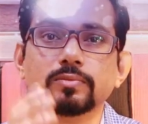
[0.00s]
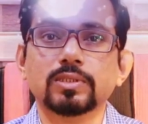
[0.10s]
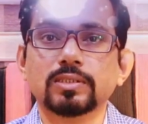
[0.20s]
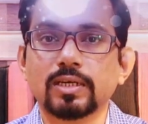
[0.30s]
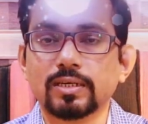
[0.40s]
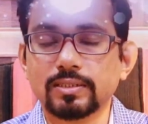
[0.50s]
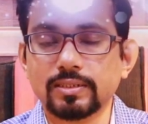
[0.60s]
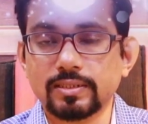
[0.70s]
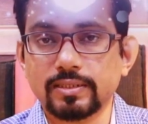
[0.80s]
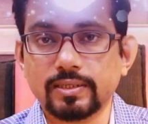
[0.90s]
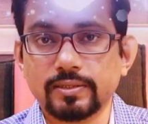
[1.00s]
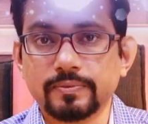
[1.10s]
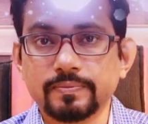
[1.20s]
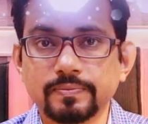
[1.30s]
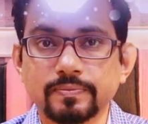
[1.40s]
मुझे चाटा जड़ दिया
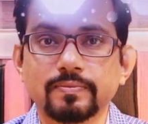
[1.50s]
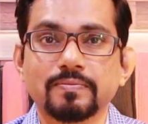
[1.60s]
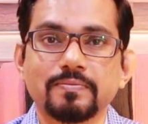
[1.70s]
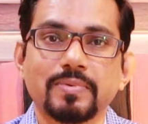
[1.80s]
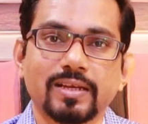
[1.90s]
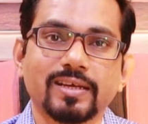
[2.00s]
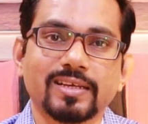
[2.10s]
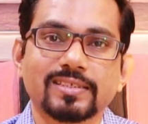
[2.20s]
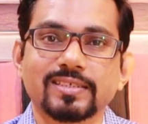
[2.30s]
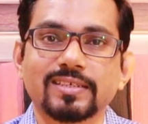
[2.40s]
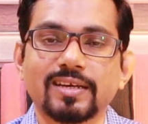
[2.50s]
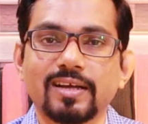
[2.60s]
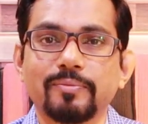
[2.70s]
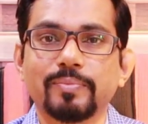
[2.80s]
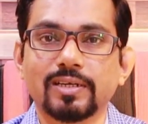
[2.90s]
मैंने हंसकर
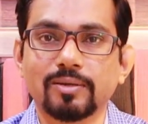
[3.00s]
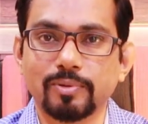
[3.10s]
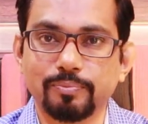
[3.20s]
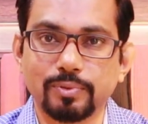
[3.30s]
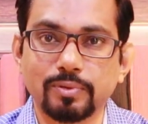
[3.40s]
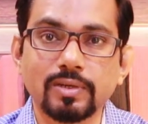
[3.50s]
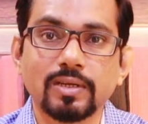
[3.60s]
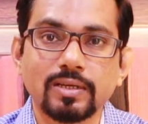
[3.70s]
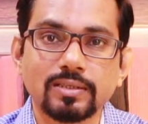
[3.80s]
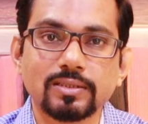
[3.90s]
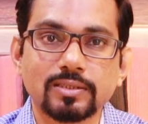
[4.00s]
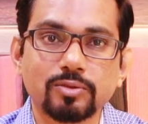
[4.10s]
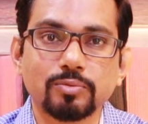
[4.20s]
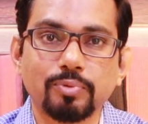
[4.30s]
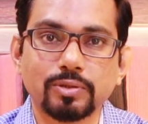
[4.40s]
कहा बेटा पप्पू जिसे
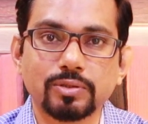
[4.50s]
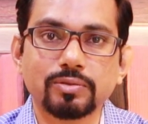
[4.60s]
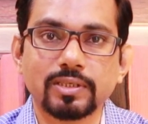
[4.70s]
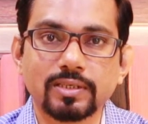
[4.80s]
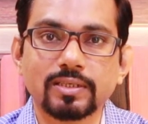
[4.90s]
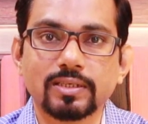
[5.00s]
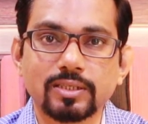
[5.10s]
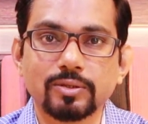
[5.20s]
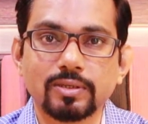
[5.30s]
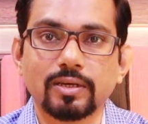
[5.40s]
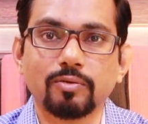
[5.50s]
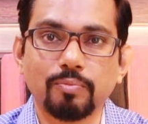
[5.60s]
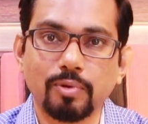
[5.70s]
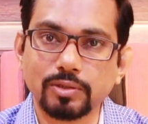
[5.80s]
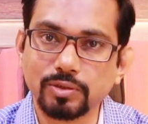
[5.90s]
तुम पॉजिटिव थिंकिंग कहते हो ना वो
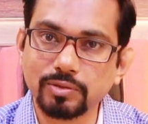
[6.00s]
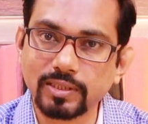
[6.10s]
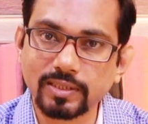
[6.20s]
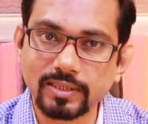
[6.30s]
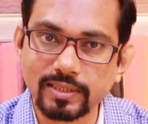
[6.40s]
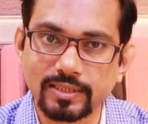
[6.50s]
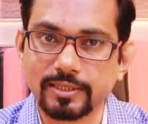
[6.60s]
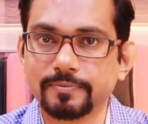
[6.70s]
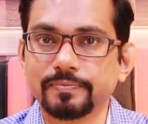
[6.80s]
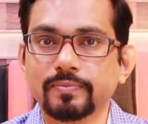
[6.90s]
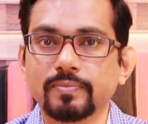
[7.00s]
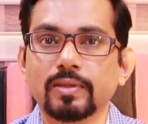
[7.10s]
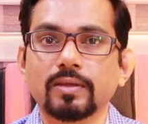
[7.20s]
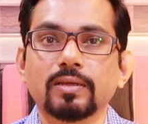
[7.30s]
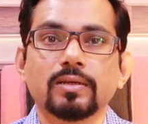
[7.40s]
पॉजिटिव थिंकिंग नहीं है
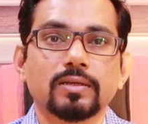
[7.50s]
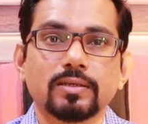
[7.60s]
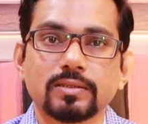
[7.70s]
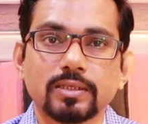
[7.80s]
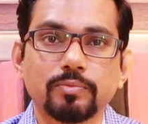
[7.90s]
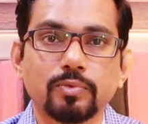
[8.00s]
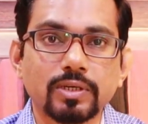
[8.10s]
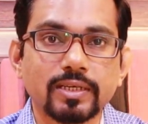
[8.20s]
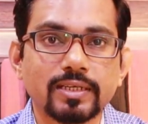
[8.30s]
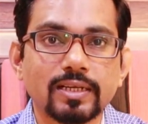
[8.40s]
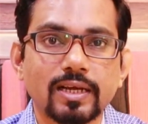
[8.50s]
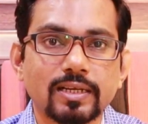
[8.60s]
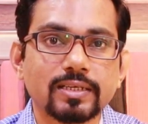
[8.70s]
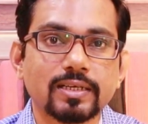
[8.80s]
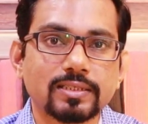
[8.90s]
इसे मुंगेरी
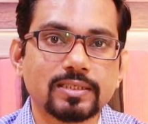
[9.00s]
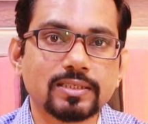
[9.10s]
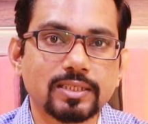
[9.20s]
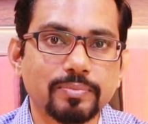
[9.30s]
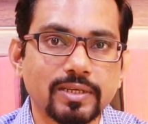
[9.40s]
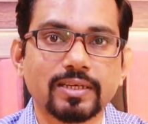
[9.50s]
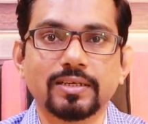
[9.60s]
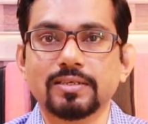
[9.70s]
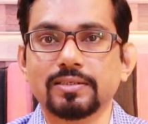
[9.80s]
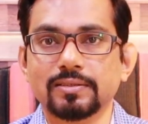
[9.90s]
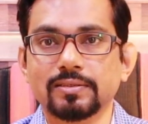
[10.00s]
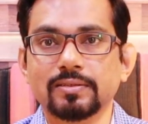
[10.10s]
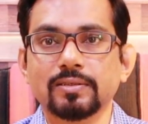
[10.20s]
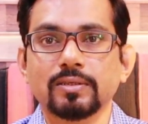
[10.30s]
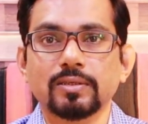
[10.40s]
लाल के हसीन सपने कहेंगे
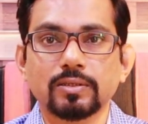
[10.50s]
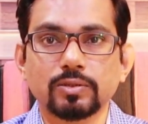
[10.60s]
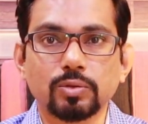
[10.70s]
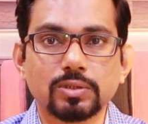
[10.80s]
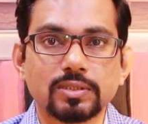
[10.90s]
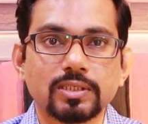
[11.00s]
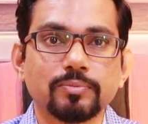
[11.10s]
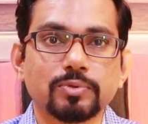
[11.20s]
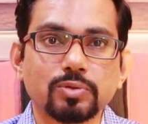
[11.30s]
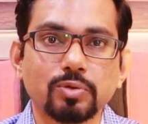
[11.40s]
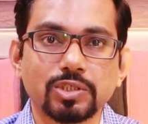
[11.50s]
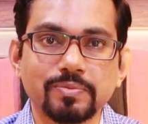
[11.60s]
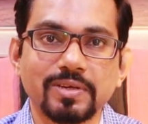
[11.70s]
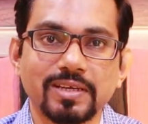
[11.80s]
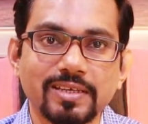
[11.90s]
जो सिर्फ सोच
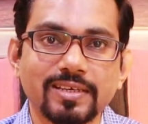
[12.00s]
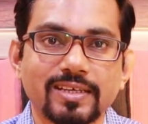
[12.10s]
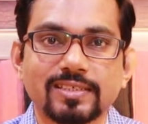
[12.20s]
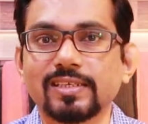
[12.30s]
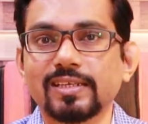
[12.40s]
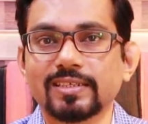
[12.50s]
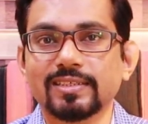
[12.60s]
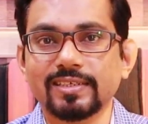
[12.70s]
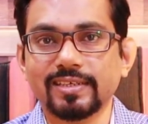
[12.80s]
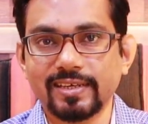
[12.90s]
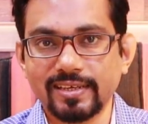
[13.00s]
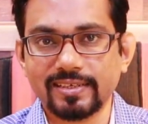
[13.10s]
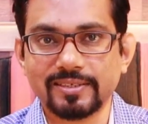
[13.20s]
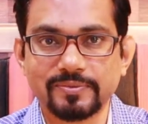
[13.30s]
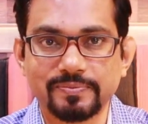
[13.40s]
में ही हसीन लगते हैं